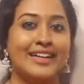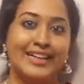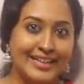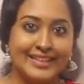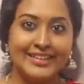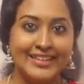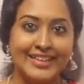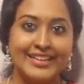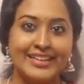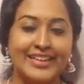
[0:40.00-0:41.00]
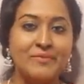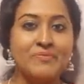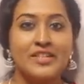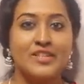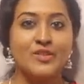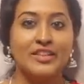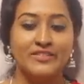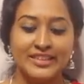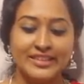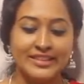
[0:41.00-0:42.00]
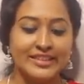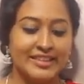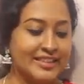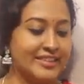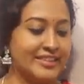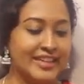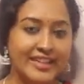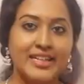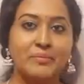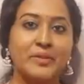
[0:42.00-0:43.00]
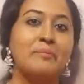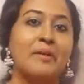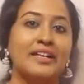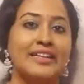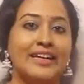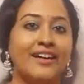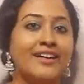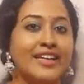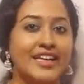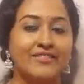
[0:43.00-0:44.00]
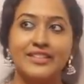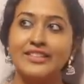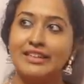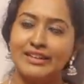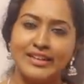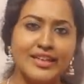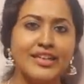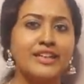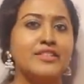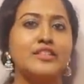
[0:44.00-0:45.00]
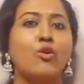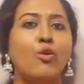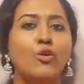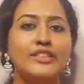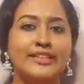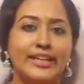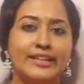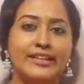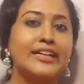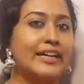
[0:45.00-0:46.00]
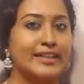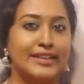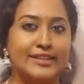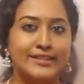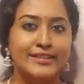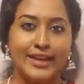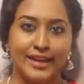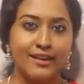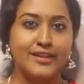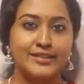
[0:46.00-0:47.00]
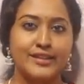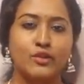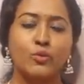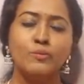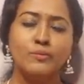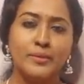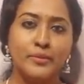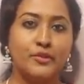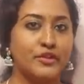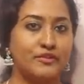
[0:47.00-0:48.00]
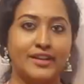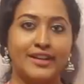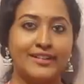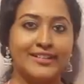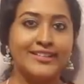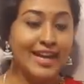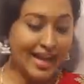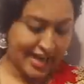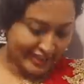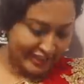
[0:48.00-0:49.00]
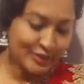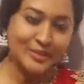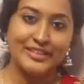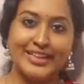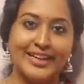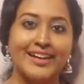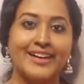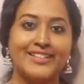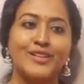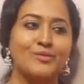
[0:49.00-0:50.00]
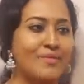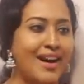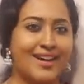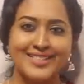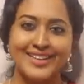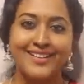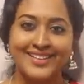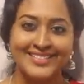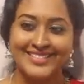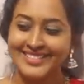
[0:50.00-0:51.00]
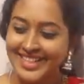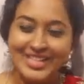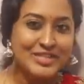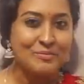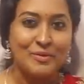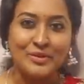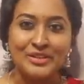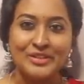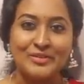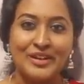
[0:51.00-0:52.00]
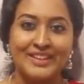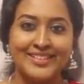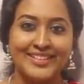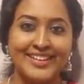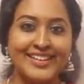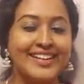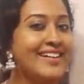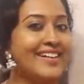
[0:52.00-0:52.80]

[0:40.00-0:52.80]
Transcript: கடையில் தாங்க இருக்கேன் ஸோ இது வந்து என்ன அப்படின்னு பார்த்தீங்கன்னா இங்கே வந்து நிறையா வந்து ஹோல்சேலில் கிடைக்கிறது லெஹெங்காஸ்லாம் ரொம்ப பியூட்டிஃபுல்லாக இருக்குது அதில் ஒரு லெஹெங்கா தான் ரொம்ப ஆசையாக இருந்தது ஸோ போட்டுக்கிட்டு உட்காந்துருக்கேன்